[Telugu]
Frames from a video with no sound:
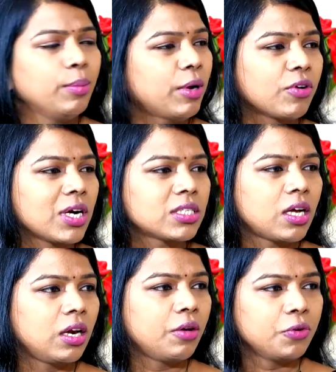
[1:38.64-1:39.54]
ఏం
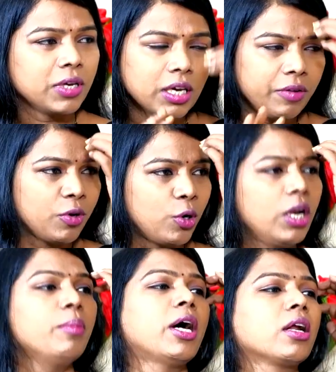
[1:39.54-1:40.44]
అవకాశాలు లేవు ఇంక ఇవి
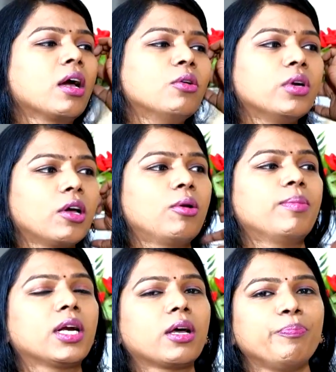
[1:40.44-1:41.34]
రెండే మార్గాలు ఉండేవి
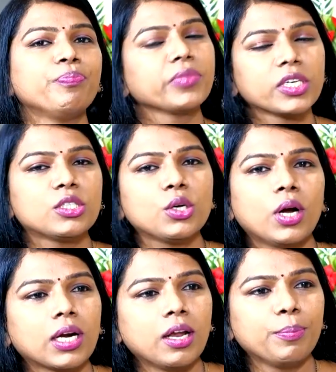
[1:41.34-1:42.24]
అనమాట సో
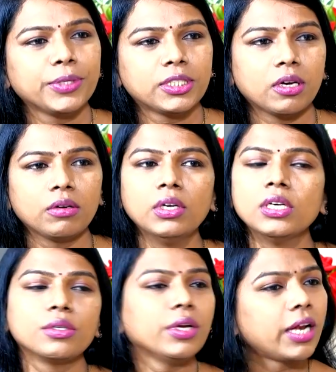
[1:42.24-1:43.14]
అట్లా అనిపించారు
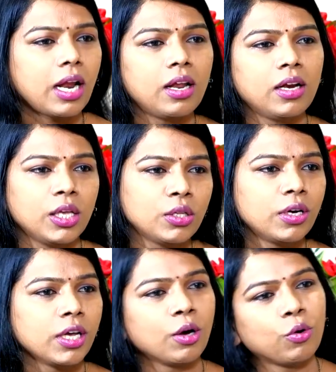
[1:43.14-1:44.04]
నేను అలా
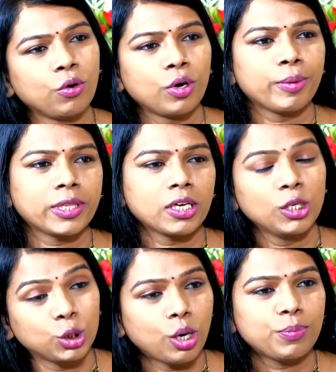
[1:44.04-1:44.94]
లేదండి గౌరవంగా బతుకు
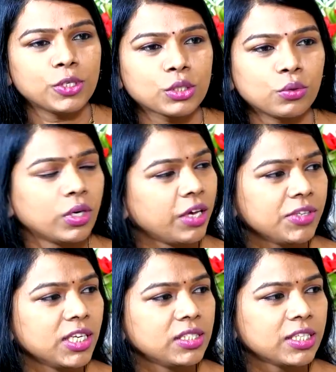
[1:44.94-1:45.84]
నేను జాబ్ చేసుకుంటే
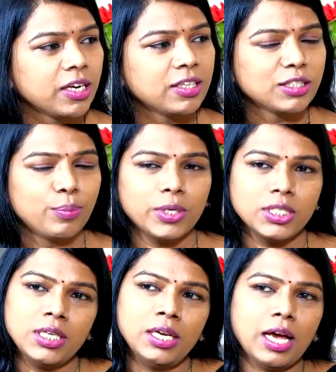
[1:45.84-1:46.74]
ఇవి నేను చేయనని
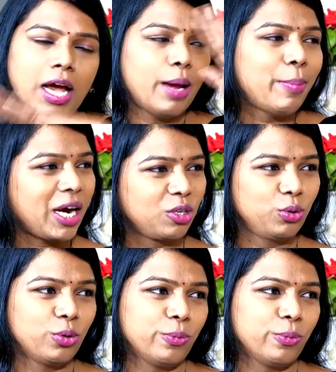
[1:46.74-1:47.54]
చెప్పేసి బ్యాక్ టు